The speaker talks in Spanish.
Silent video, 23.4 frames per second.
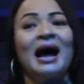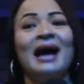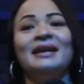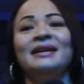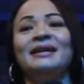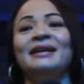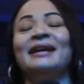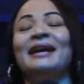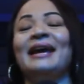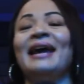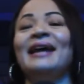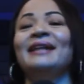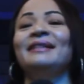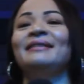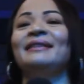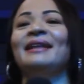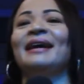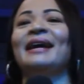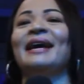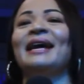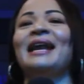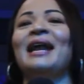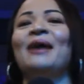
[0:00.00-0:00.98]
hay
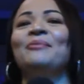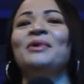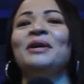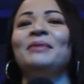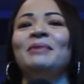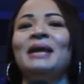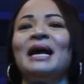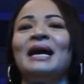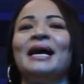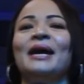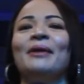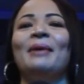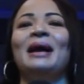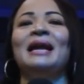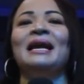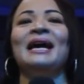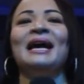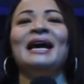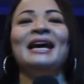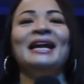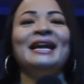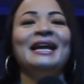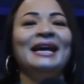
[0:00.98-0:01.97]
gente que la Biblia que va a
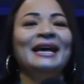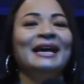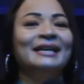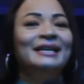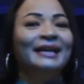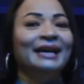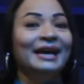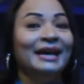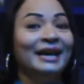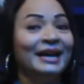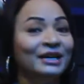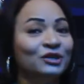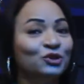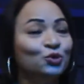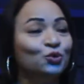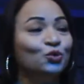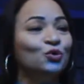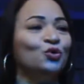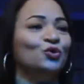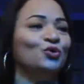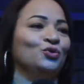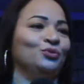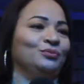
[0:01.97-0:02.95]
leer eres
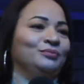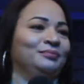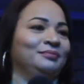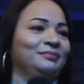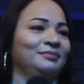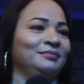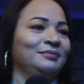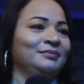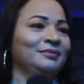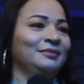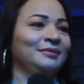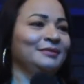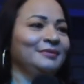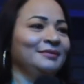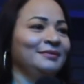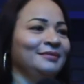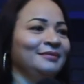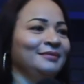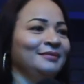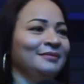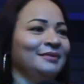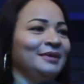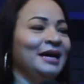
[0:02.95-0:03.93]
tú.
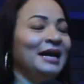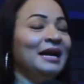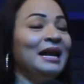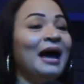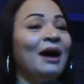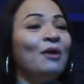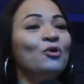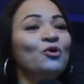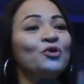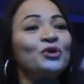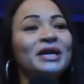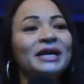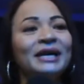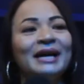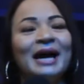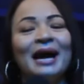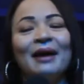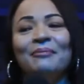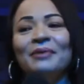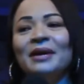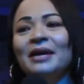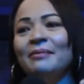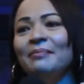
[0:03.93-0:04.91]
La
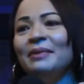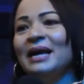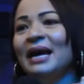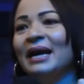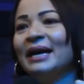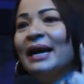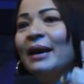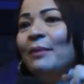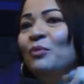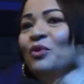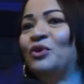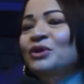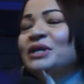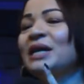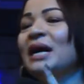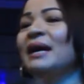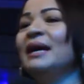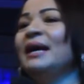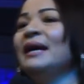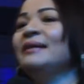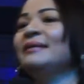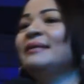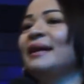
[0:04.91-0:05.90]
única Biblia que mucha
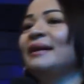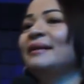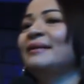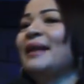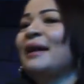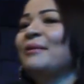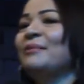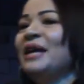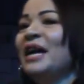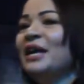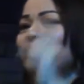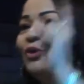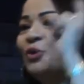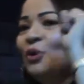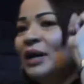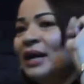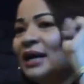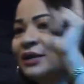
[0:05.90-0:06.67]
gente está viendo